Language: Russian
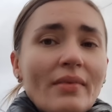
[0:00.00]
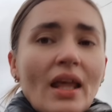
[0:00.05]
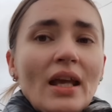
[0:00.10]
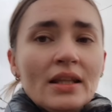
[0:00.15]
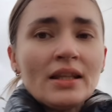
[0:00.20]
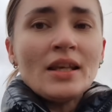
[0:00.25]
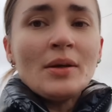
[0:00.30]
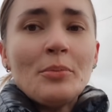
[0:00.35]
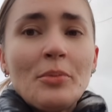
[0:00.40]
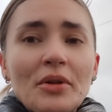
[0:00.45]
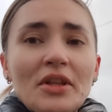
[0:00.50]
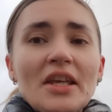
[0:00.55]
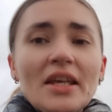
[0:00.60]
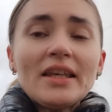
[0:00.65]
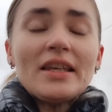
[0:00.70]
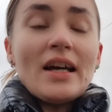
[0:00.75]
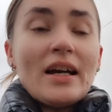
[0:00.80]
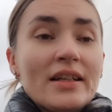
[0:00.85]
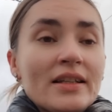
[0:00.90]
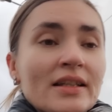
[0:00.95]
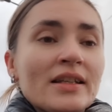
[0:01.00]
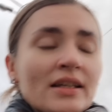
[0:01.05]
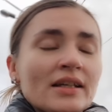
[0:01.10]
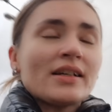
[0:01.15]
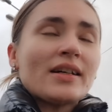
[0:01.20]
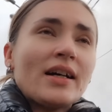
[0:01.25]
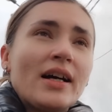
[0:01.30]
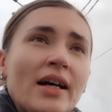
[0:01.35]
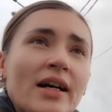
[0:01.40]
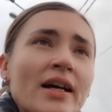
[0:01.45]

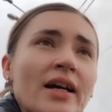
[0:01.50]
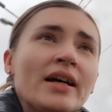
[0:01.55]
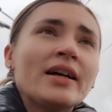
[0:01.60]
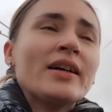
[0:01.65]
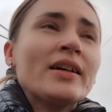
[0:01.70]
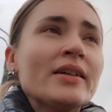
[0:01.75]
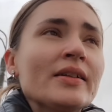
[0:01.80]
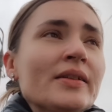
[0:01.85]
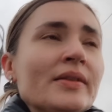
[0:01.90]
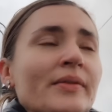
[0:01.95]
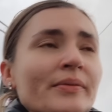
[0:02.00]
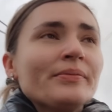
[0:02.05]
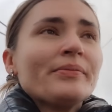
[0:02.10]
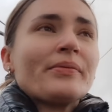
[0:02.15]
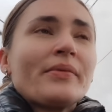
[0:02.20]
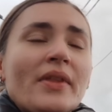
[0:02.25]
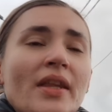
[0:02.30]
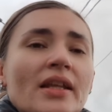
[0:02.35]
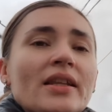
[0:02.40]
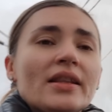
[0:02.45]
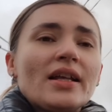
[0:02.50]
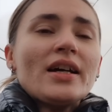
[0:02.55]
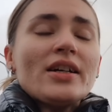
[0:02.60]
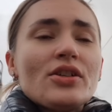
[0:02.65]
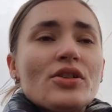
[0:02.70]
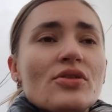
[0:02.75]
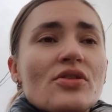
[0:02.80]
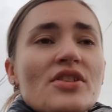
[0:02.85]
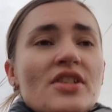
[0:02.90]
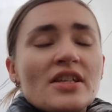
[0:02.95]
неприятненько. Так
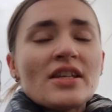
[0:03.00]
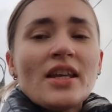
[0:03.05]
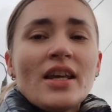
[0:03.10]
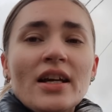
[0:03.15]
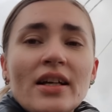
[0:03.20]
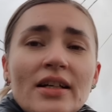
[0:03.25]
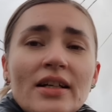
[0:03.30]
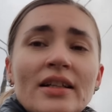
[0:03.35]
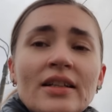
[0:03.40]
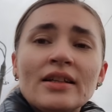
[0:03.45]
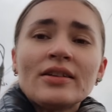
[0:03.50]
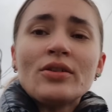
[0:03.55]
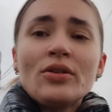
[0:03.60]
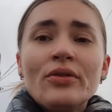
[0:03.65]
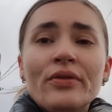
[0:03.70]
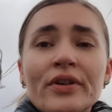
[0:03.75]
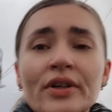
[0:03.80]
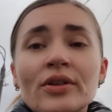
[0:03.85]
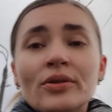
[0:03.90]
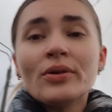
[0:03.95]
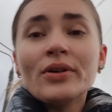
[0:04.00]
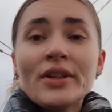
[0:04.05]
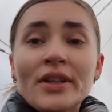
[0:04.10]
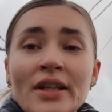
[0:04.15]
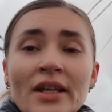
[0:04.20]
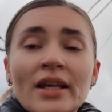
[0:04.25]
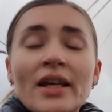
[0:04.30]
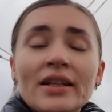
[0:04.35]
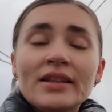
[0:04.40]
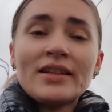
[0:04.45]
что снега на Новый год
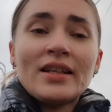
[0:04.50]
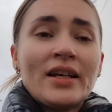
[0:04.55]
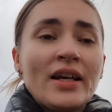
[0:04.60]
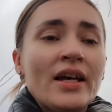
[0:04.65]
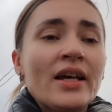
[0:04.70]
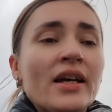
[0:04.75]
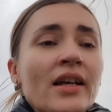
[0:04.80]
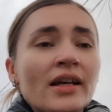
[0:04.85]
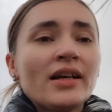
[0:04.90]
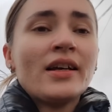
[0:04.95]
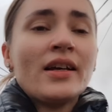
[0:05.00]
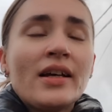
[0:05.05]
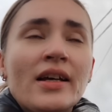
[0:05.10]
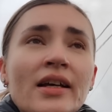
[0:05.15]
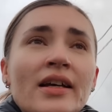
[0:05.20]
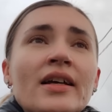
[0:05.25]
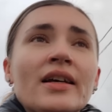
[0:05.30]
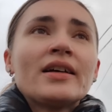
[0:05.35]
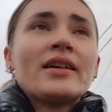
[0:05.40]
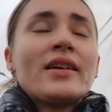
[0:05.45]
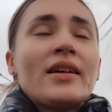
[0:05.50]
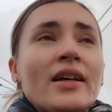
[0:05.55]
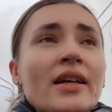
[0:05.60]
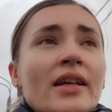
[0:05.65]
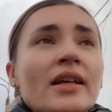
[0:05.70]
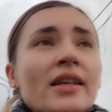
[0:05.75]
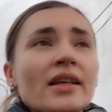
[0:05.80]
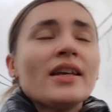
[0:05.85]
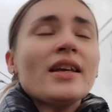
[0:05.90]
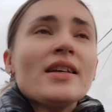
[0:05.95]
нет
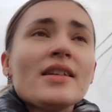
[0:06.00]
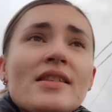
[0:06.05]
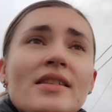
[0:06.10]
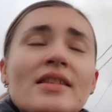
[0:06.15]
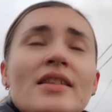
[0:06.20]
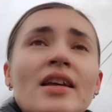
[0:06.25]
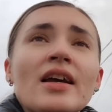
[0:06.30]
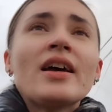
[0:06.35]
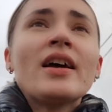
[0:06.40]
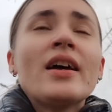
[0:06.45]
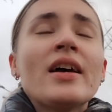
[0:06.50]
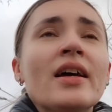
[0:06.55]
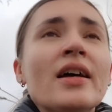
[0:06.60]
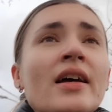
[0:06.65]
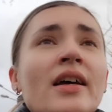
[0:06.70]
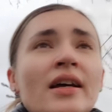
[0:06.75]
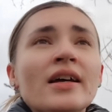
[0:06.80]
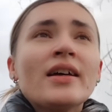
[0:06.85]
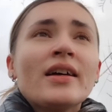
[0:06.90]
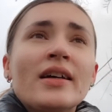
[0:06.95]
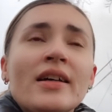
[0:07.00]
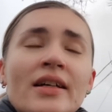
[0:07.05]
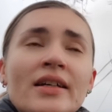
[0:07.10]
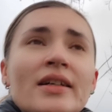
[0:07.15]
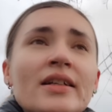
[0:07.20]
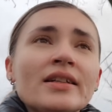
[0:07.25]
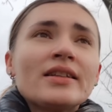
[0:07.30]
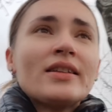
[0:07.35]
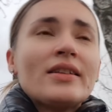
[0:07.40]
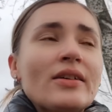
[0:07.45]
есть
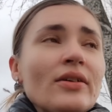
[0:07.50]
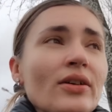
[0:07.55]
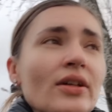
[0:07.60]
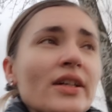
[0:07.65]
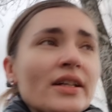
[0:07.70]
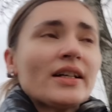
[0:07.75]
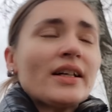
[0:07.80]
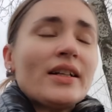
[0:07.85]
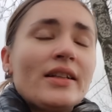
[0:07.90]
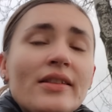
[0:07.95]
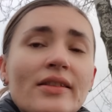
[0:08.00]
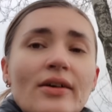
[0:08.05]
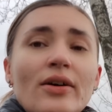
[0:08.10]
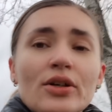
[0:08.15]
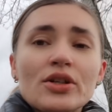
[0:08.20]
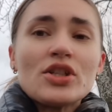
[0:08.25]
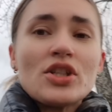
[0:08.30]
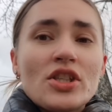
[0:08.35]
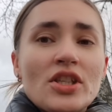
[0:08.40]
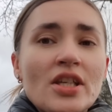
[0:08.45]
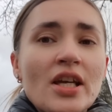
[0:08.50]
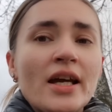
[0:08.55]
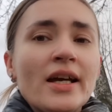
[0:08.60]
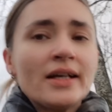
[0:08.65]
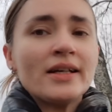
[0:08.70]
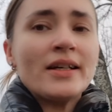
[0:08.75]
только дождь.